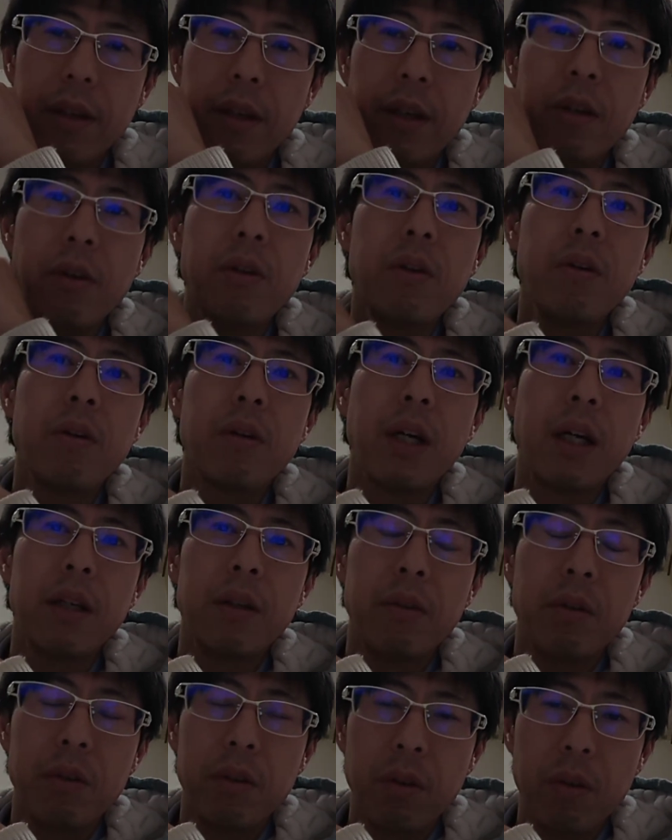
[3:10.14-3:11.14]
エロ業界の
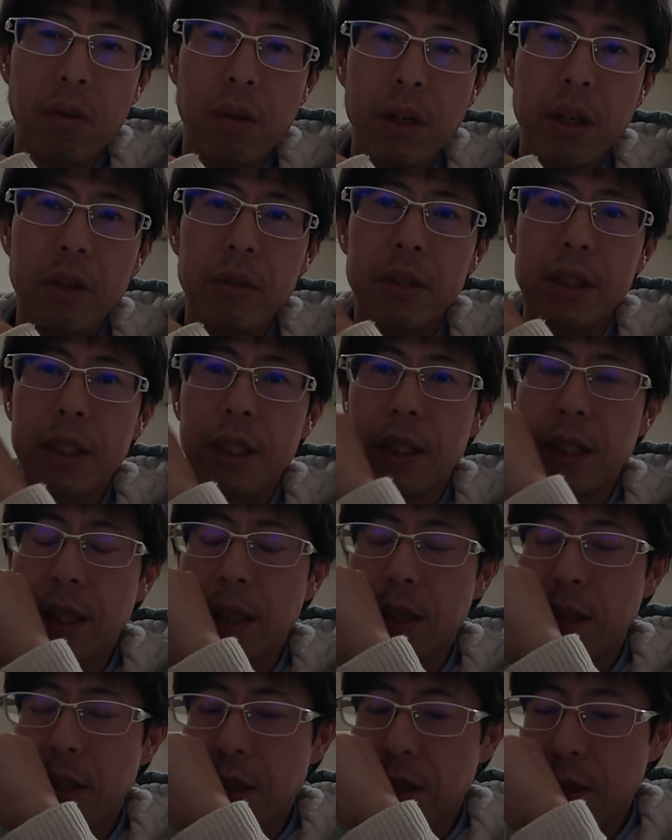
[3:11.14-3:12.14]
方の攻撃の仕
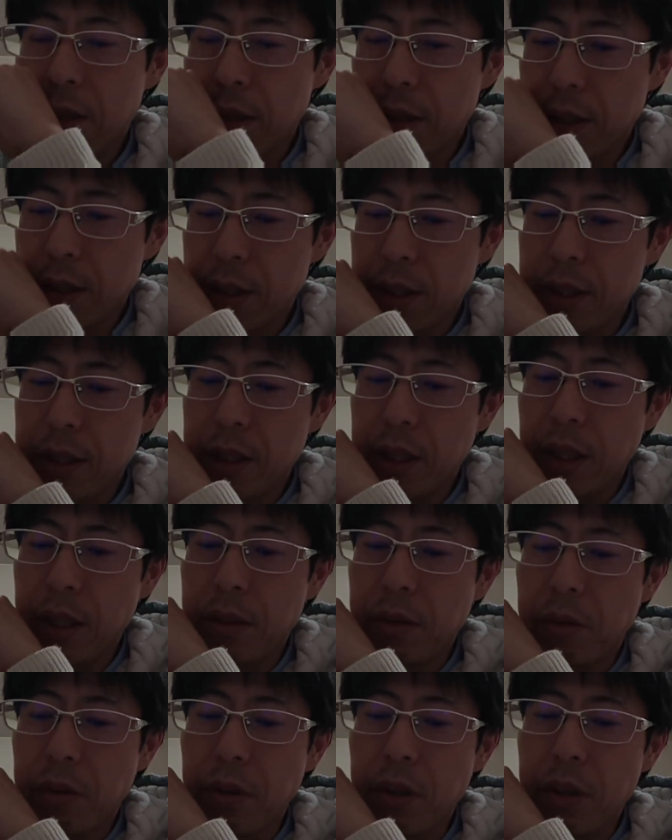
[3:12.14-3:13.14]
方。身体
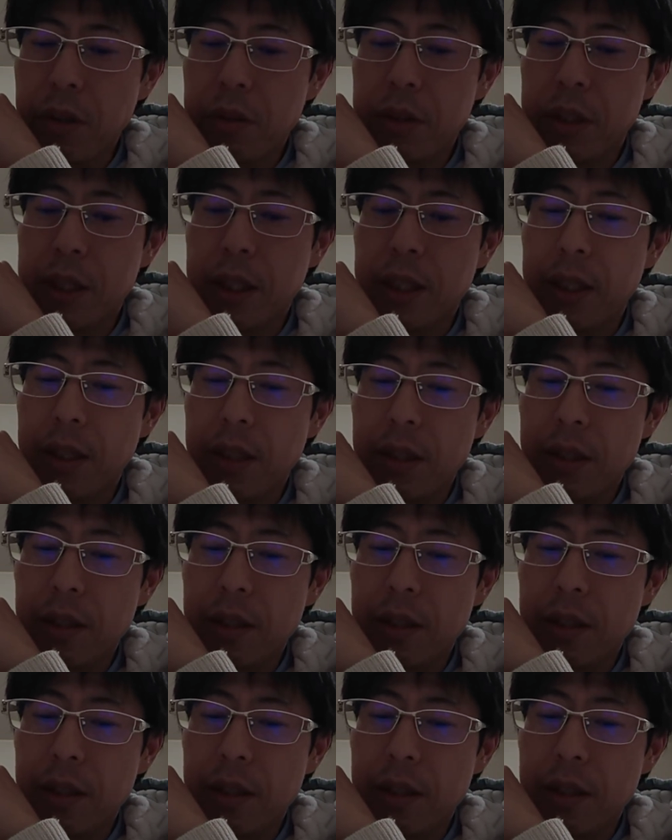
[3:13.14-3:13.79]
の攻撃の仕方。